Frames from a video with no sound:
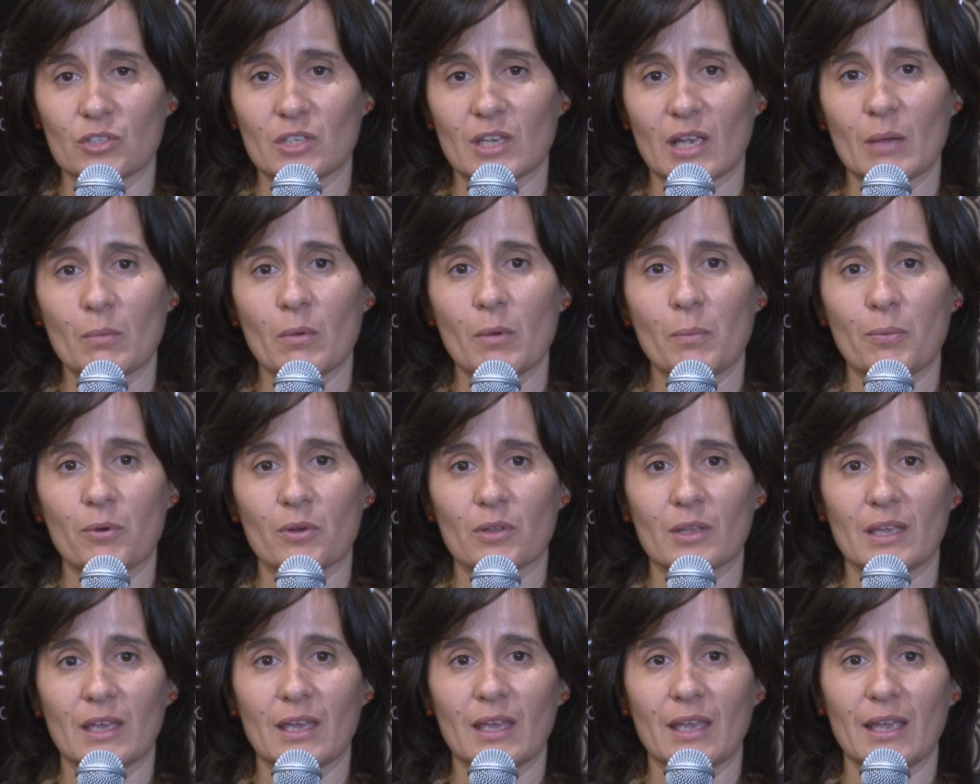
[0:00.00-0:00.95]
Llegamos
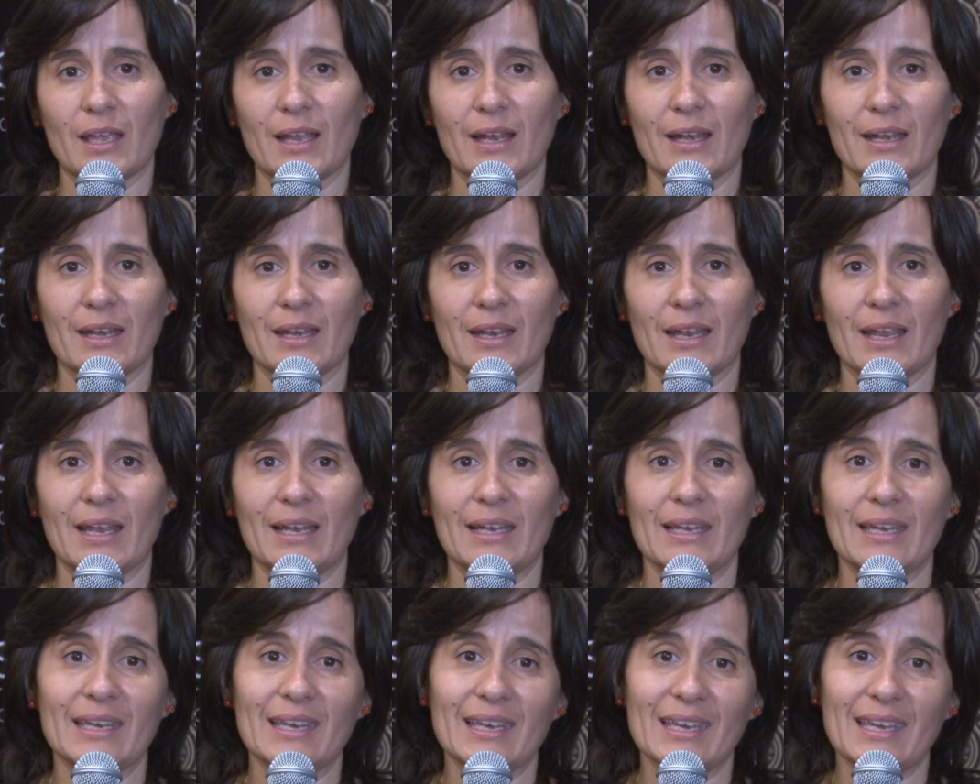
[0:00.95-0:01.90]
porque en,
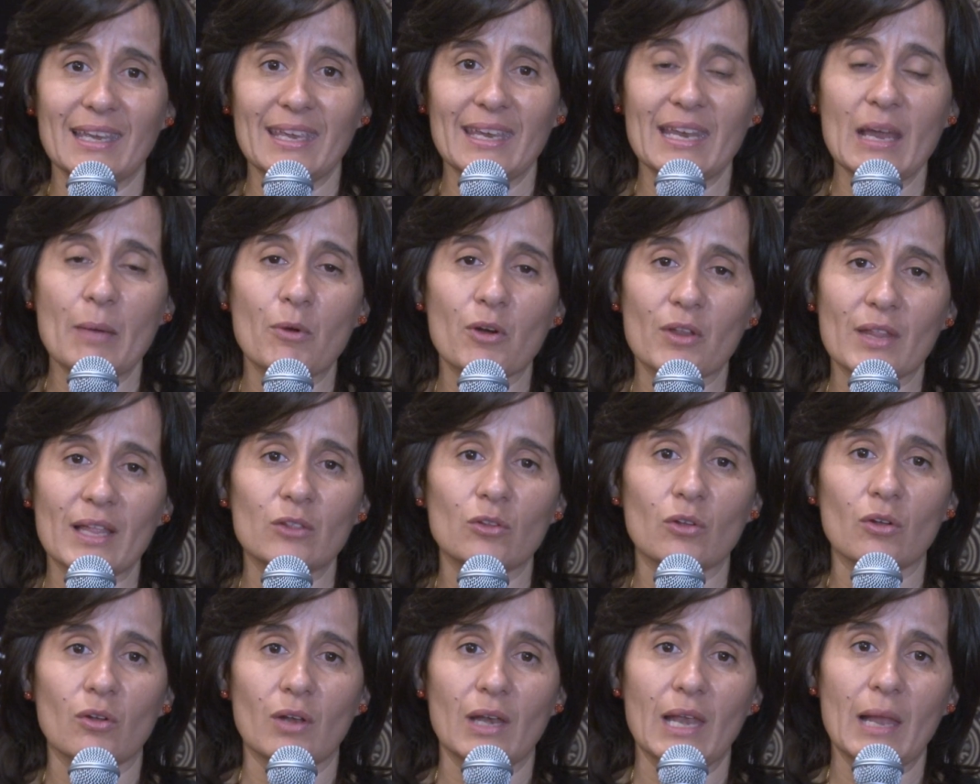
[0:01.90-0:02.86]
en, ir
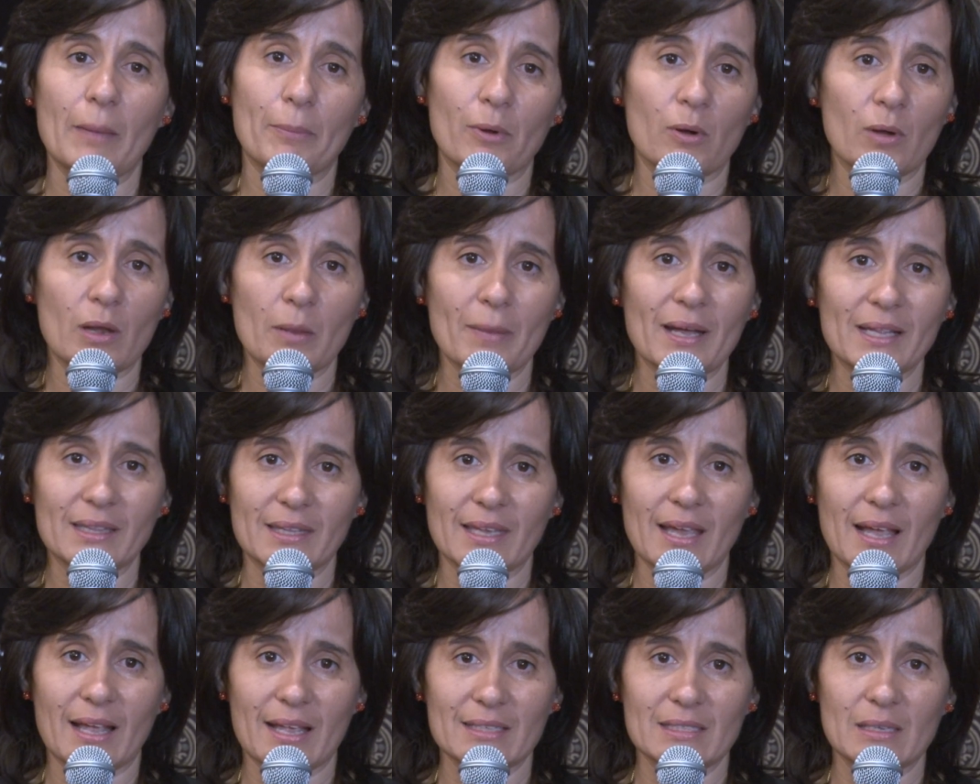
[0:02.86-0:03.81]
abordando la
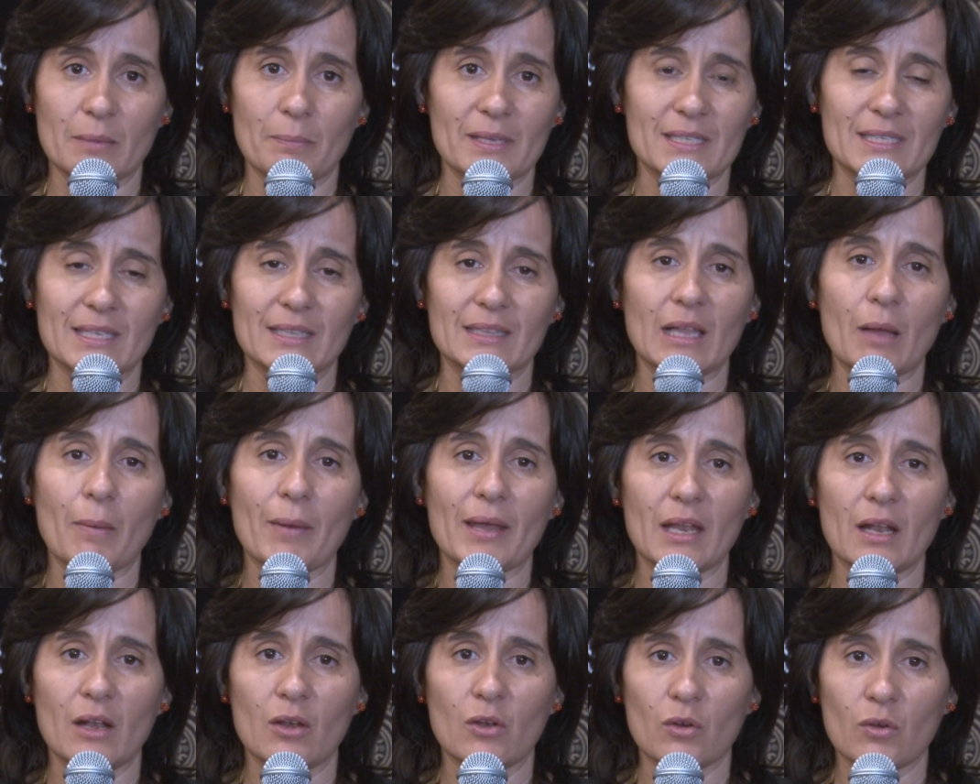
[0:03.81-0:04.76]
problemática que se presentaba
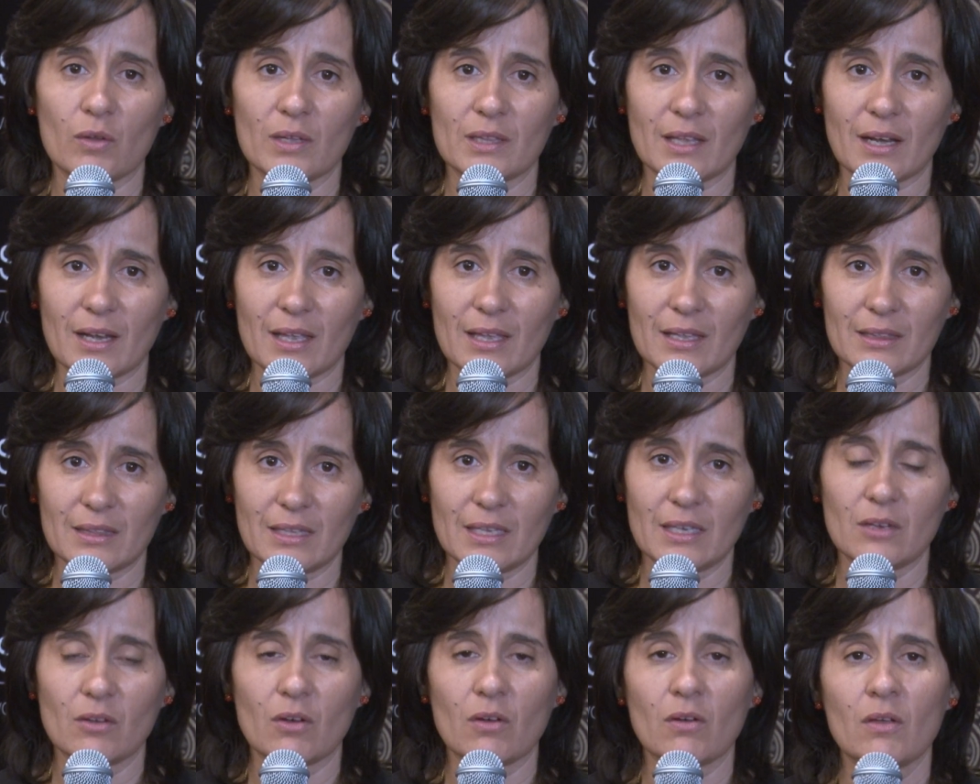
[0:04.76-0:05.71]
en el noroeste
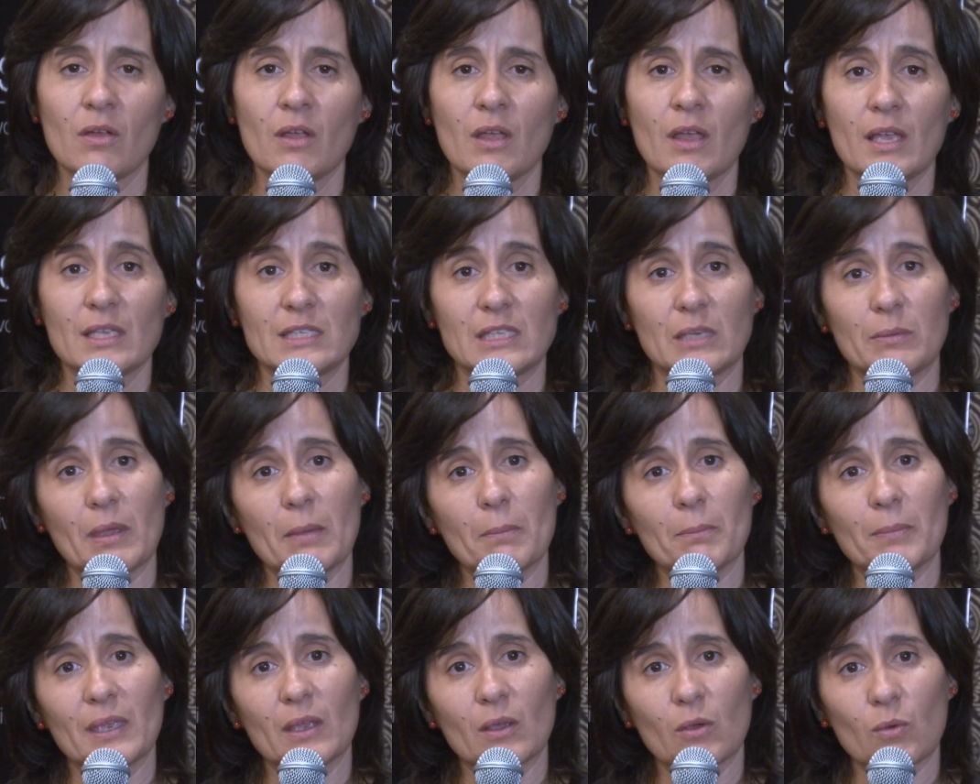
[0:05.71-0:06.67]
argentino, si
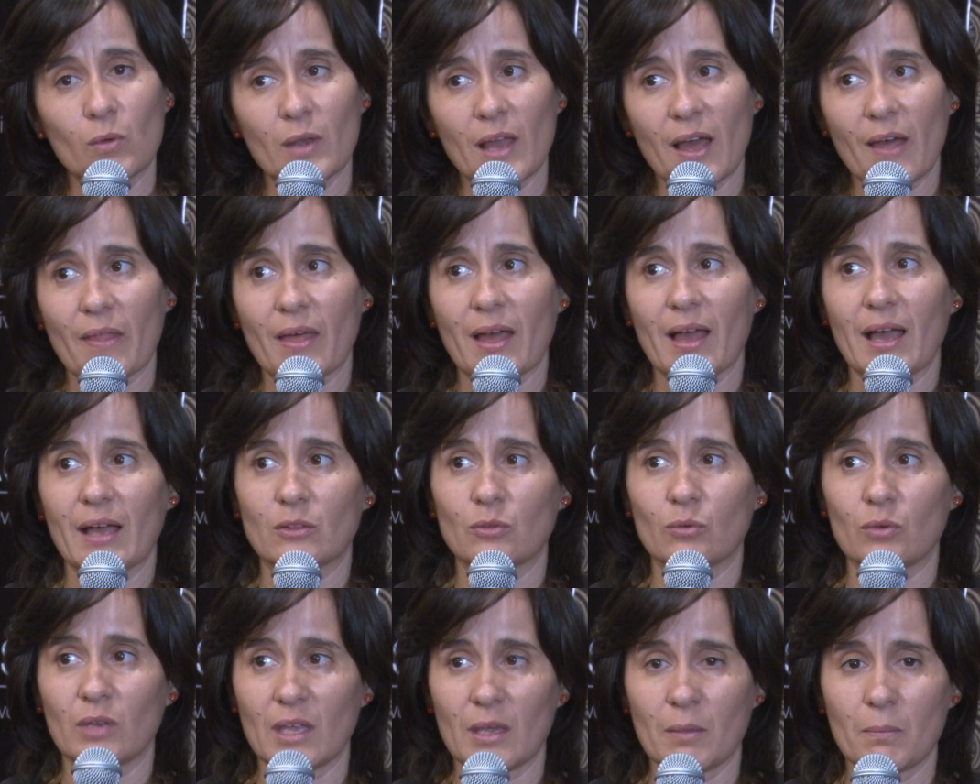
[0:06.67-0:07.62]
bien vinculada a
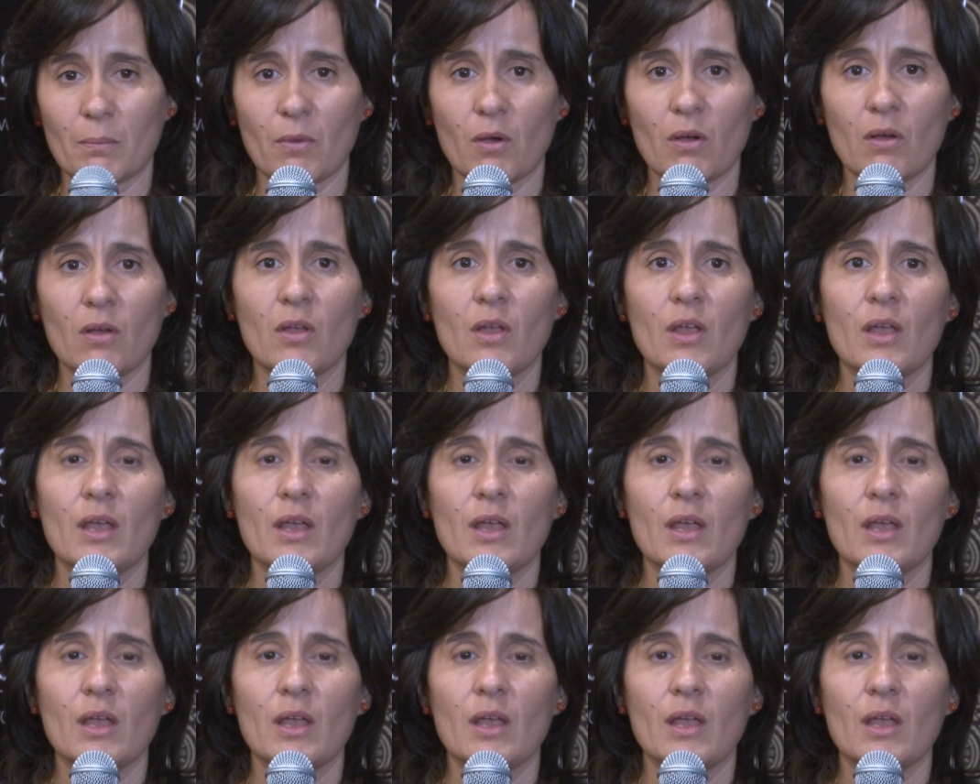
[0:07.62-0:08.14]
turismo,